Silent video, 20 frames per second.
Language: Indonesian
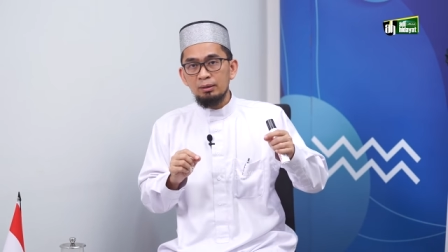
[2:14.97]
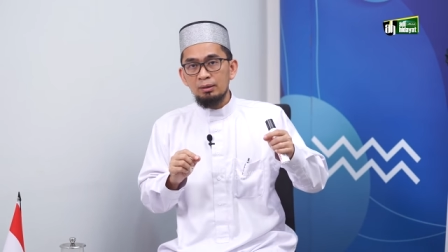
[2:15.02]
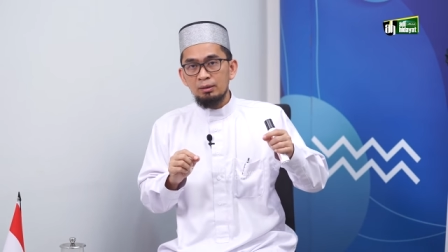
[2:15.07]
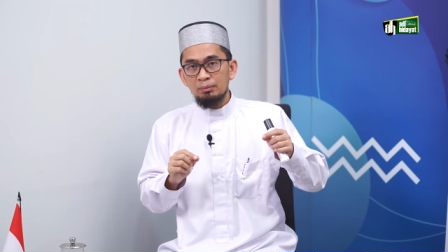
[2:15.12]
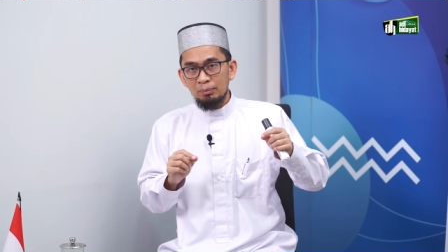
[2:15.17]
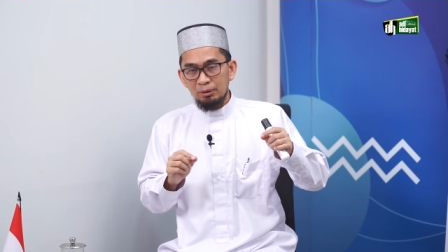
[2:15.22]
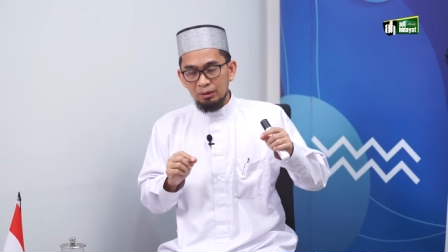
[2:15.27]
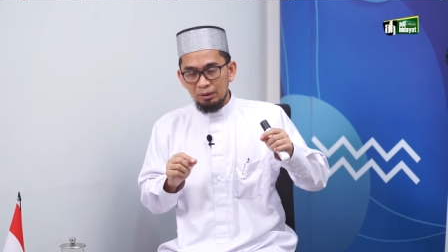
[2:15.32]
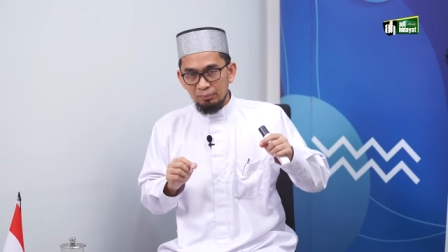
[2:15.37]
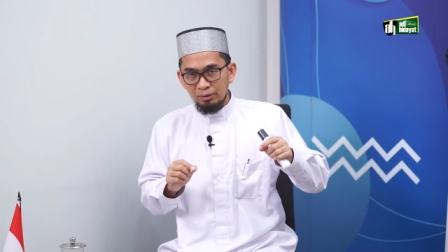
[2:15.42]

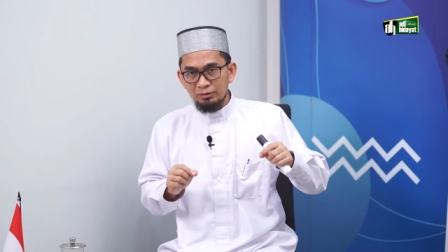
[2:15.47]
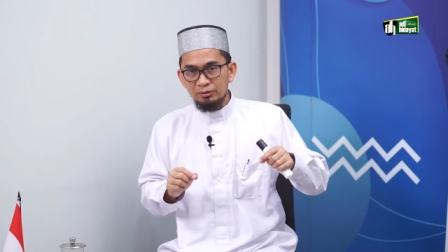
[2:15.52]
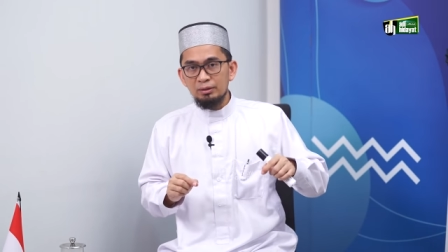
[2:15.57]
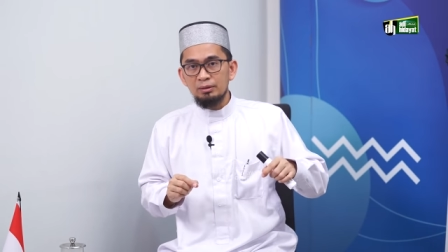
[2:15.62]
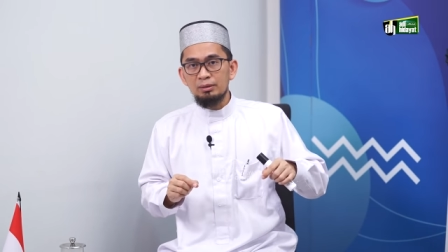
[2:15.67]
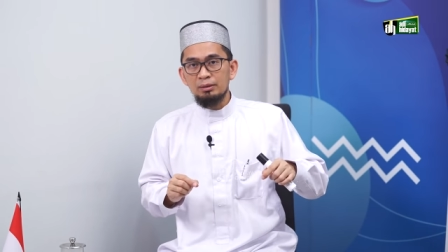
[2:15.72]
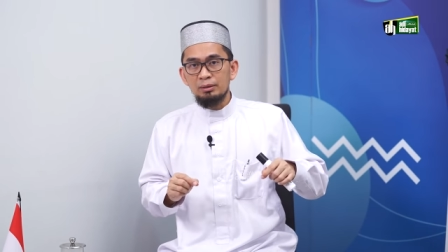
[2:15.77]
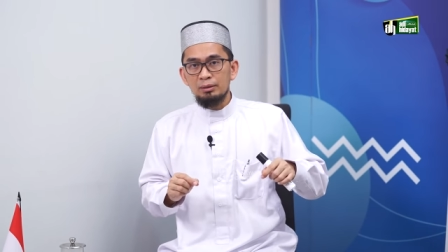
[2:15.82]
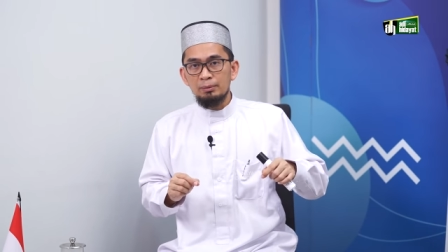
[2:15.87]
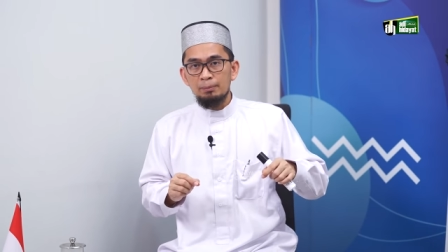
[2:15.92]
pada masa
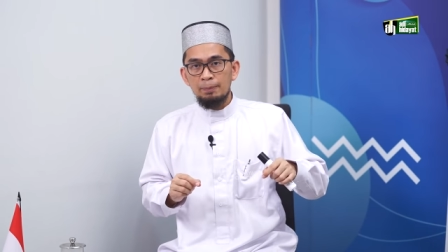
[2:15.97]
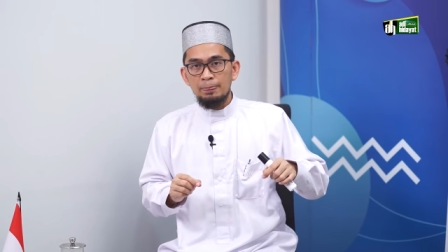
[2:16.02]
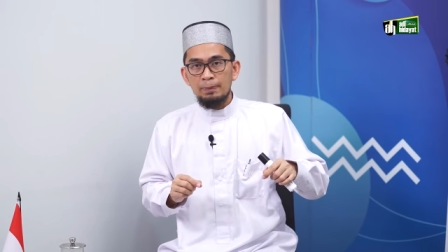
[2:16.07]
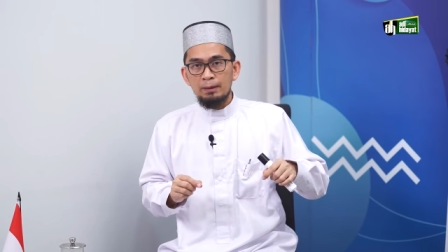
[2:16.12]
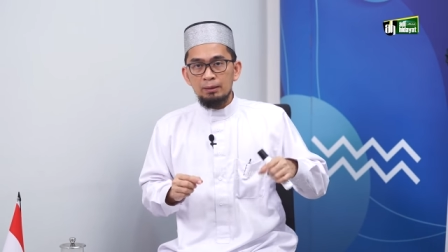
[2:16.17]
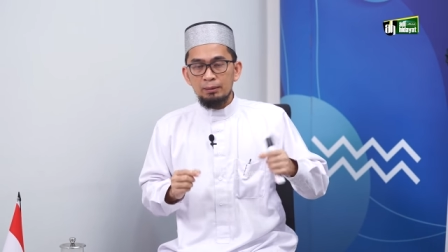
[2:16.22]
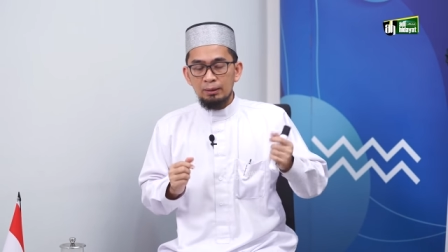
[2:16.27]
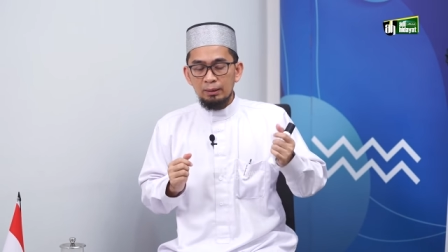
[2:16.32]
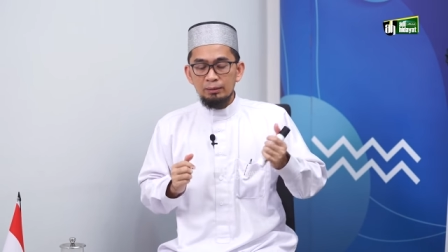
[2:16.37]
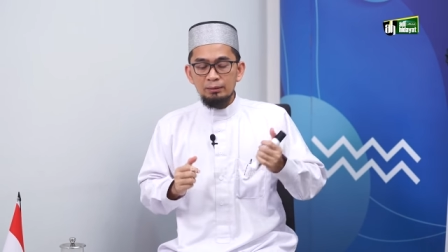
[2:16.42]
kini
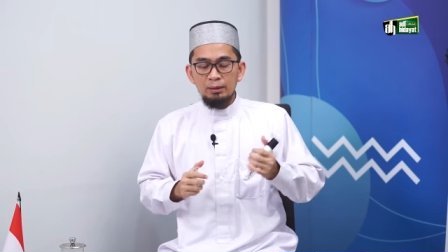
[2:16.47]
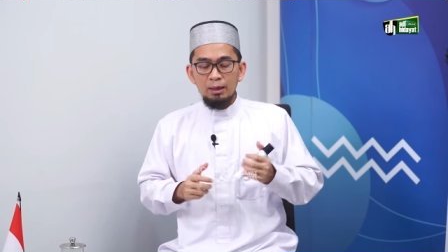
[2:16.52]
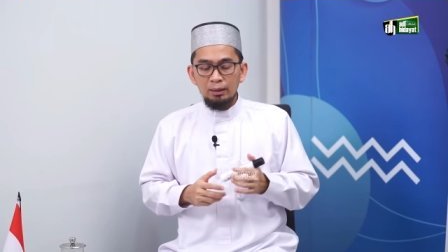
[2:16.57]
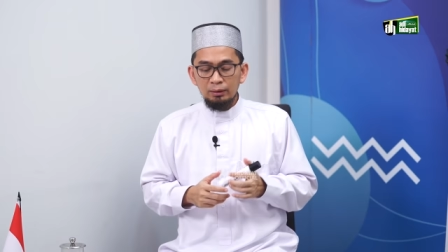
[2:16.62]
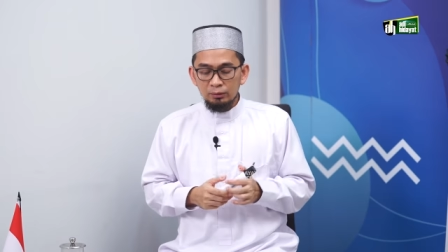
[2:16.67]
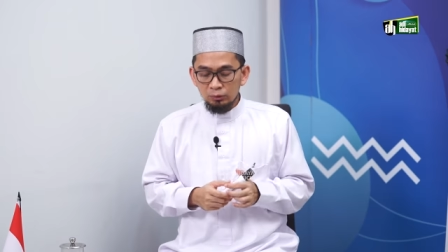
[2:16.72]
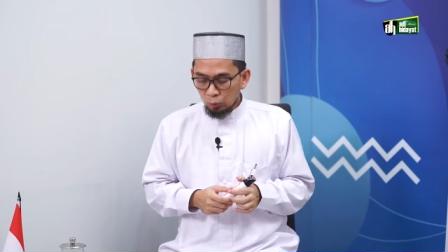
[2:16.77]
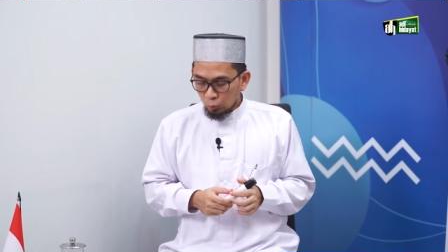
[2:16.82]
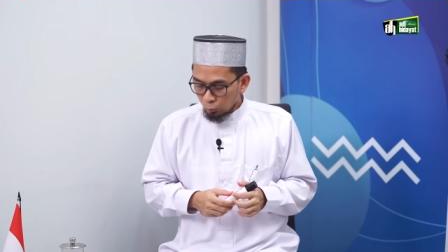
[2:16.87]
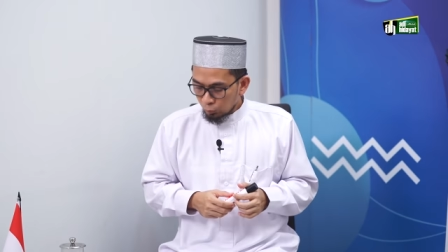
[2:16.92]
nah kita
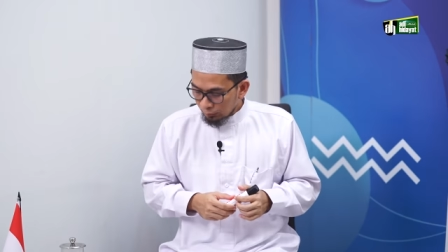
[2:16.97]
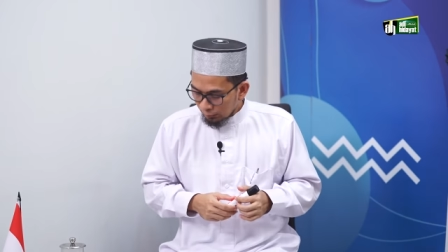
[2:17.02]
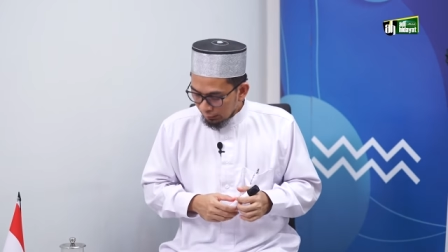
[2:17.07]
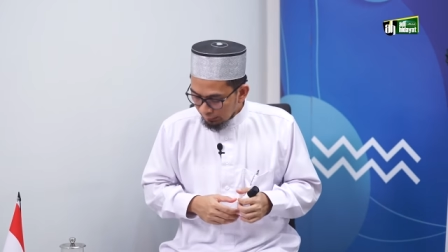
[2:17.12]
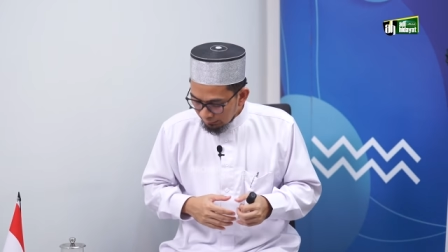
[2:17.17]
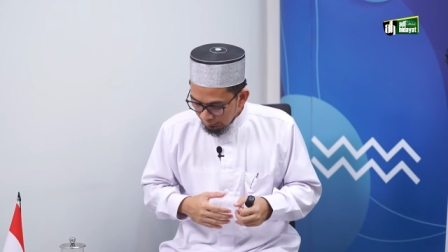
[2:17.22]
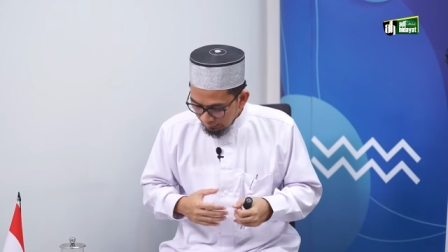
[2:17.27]
akan turunkan